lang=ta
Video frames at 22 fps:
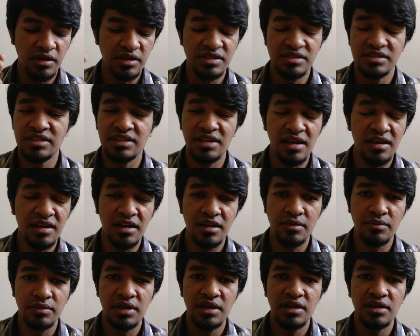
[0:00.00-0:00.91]

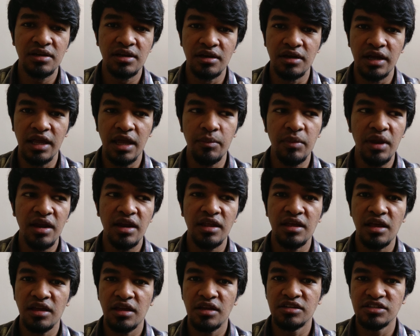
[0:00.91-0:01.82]
இன்ஸ்டாகிராமில்
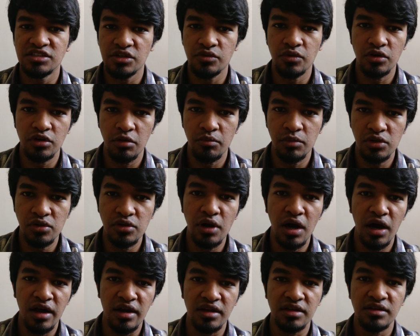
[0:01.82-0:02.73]
எம்ஏடிஏஎன் ஜிஓ டபிள்யூ
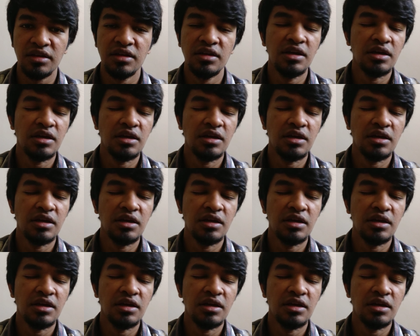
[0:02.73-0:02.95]
ஆர்ஐ